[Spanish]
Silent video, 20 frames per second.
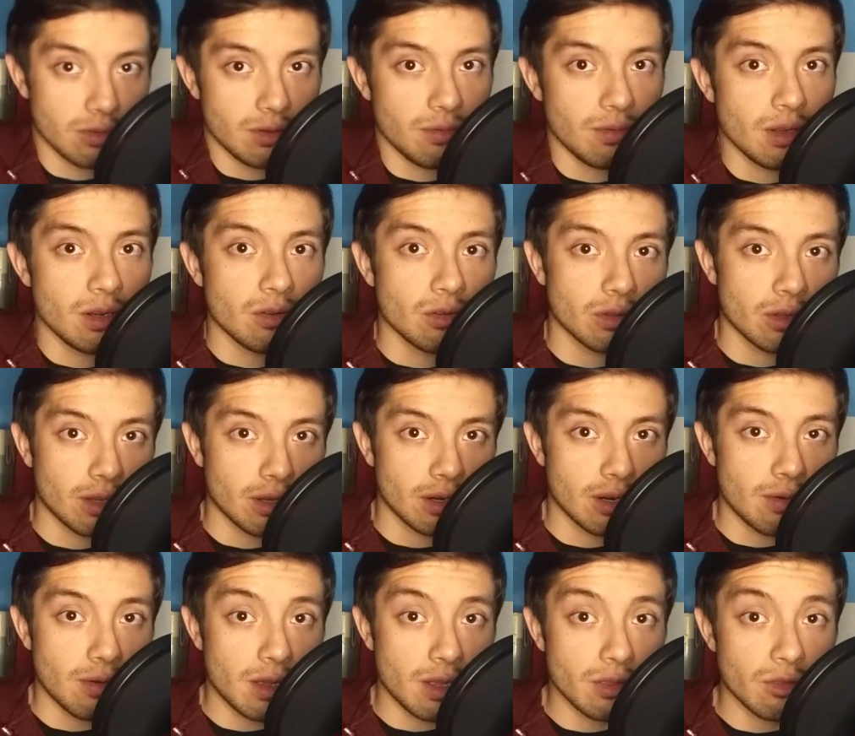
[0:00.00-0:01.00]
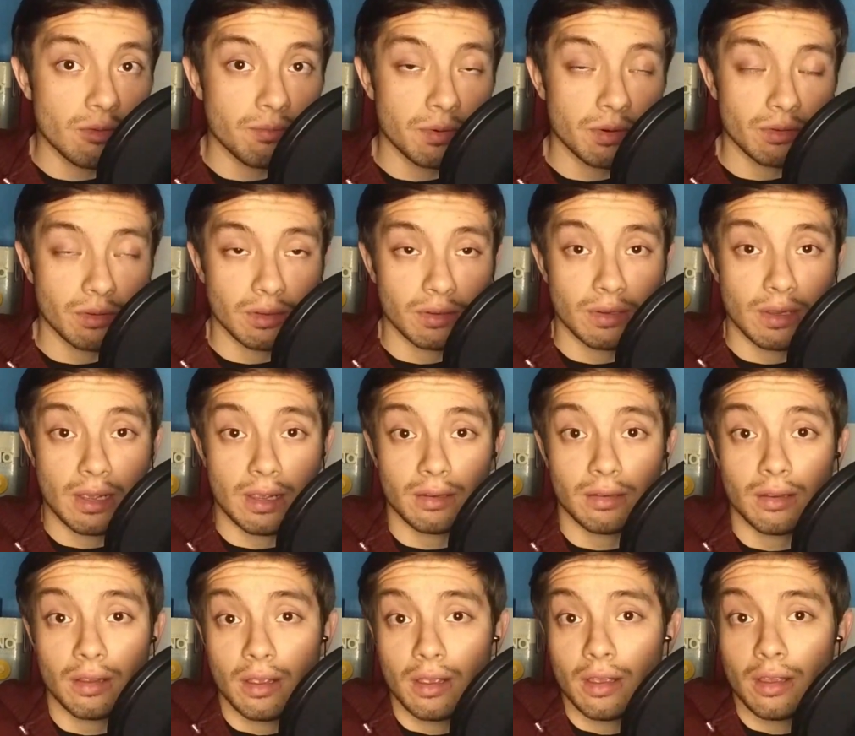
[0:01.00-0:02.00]
Si bien lo están grabando, pero
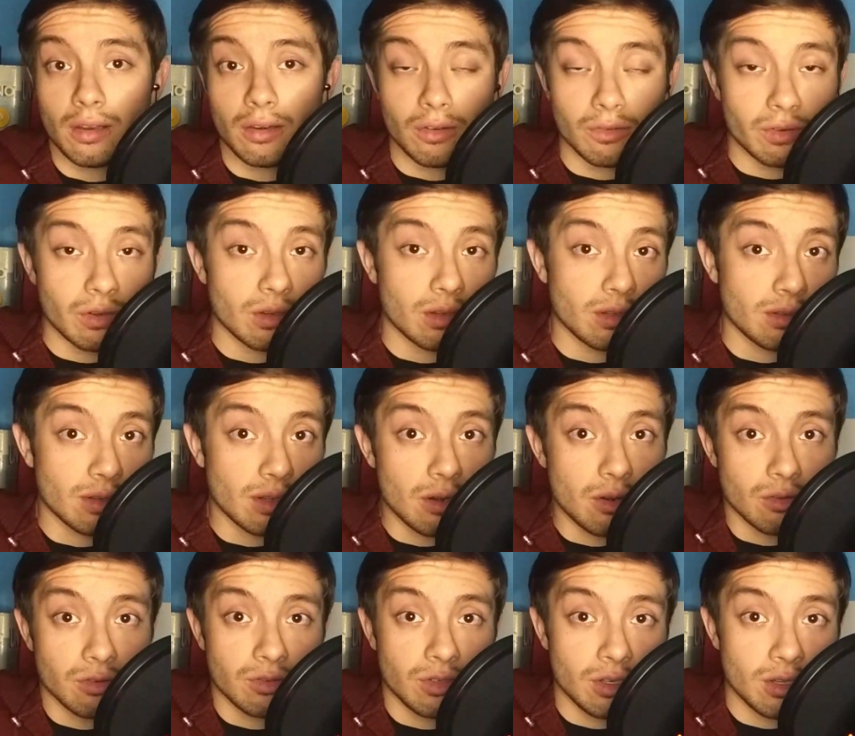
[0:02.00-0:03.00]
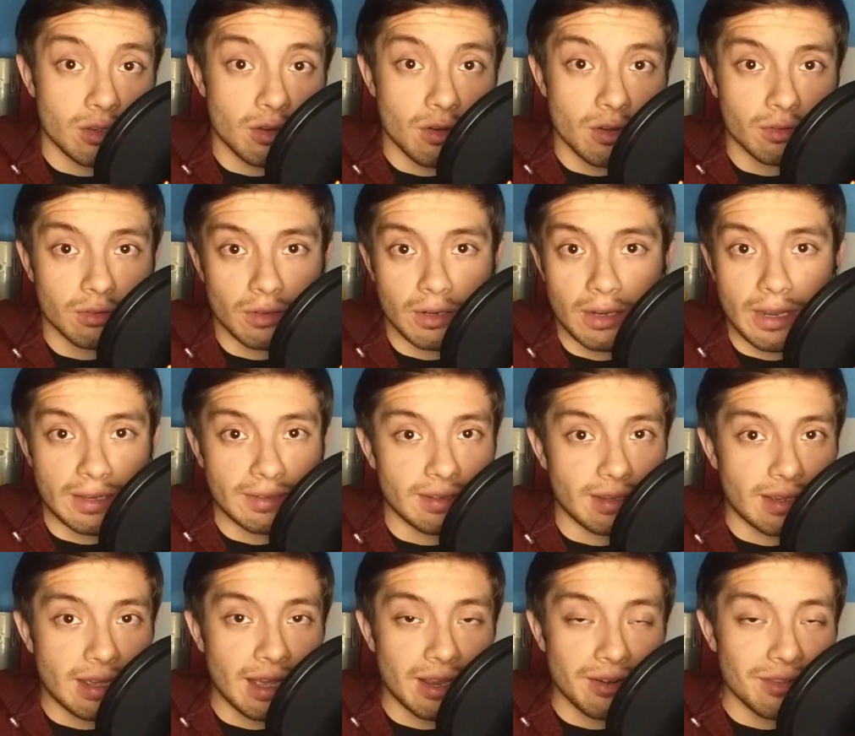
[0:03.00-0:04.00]
quizás, no sé, quizás los chicos la
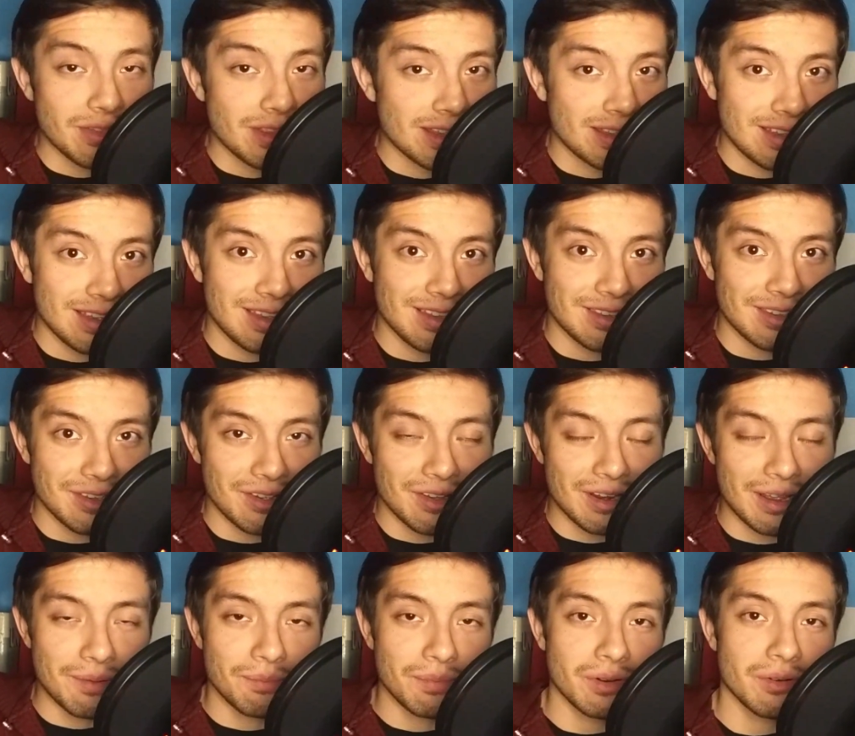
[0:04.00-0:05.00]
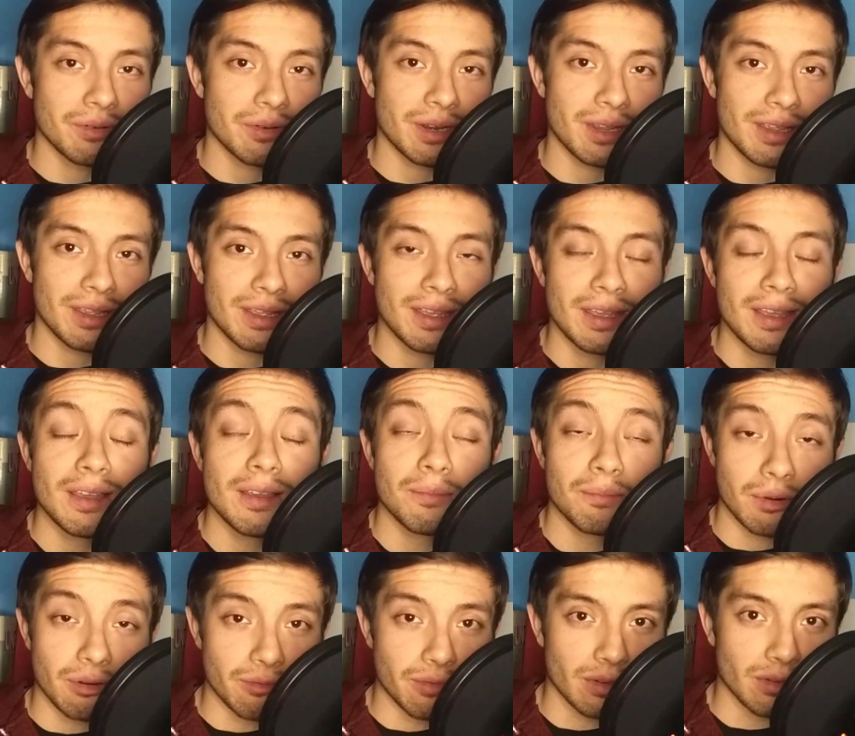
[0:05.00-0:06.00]
sacaron de quicio a la pobre
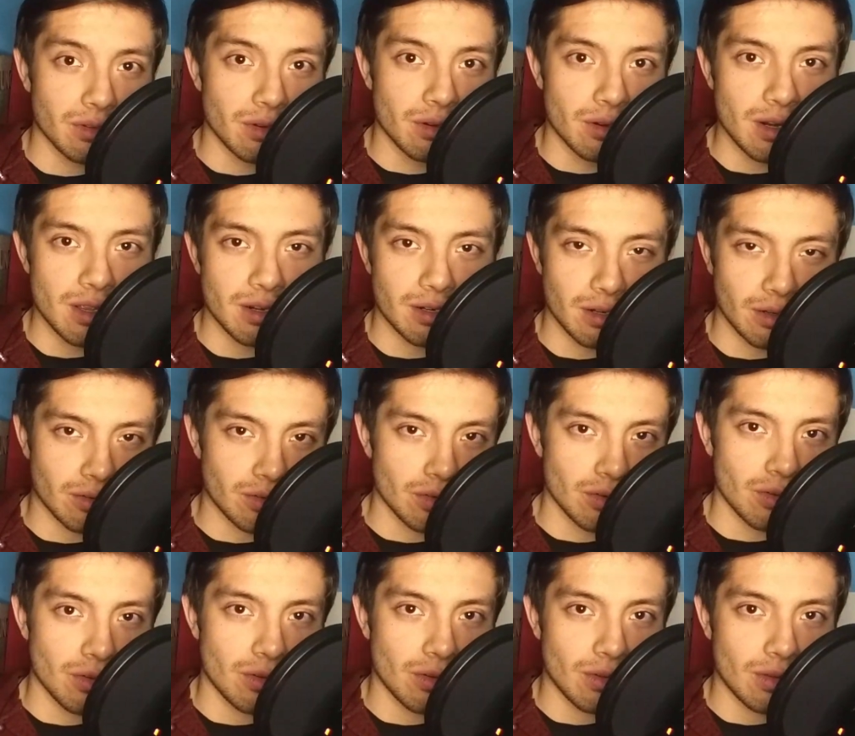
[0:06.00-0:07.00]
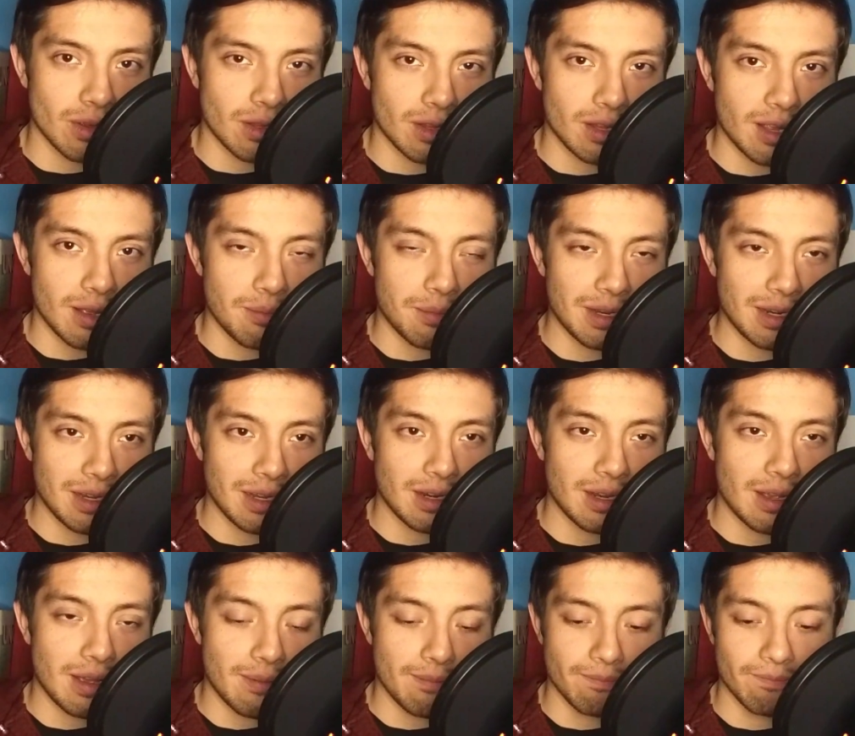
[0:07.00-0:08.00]
profesora y reaccionó de esta
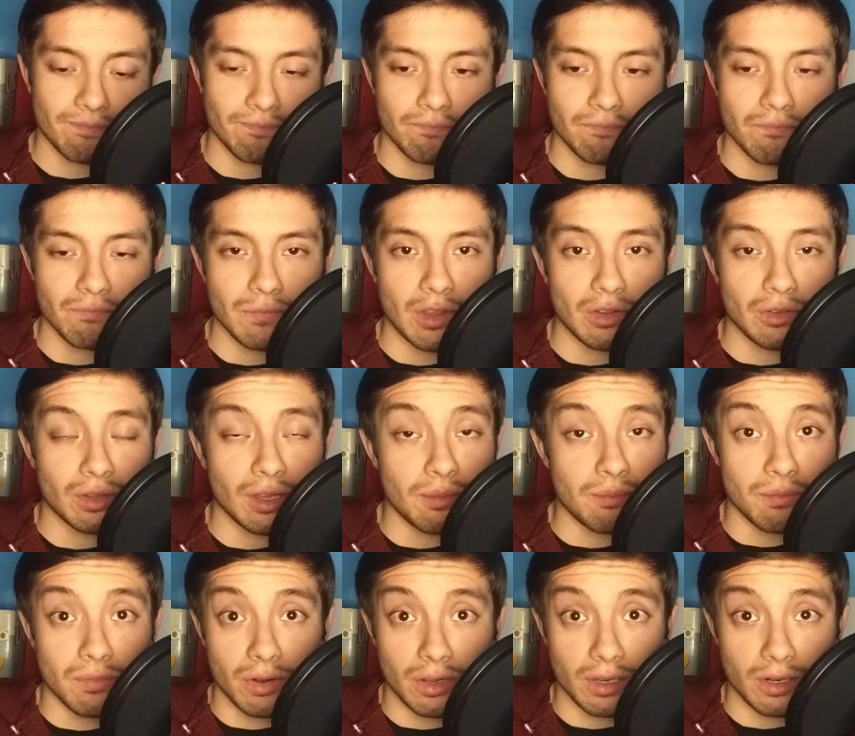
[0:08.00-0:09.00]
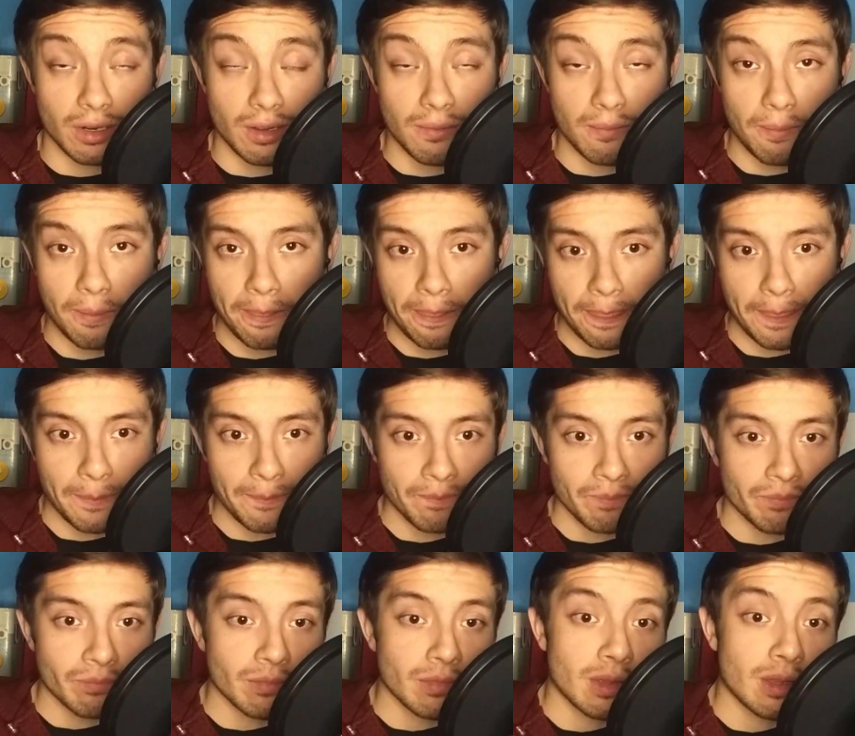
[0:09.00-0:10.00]
manera no tan buena.
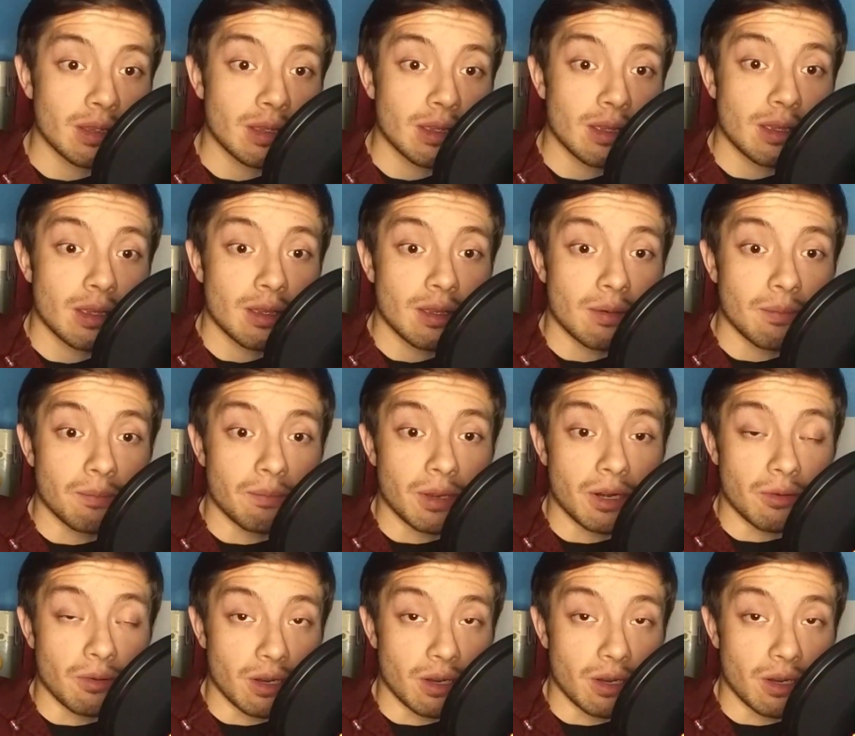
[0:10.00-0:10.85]
Pero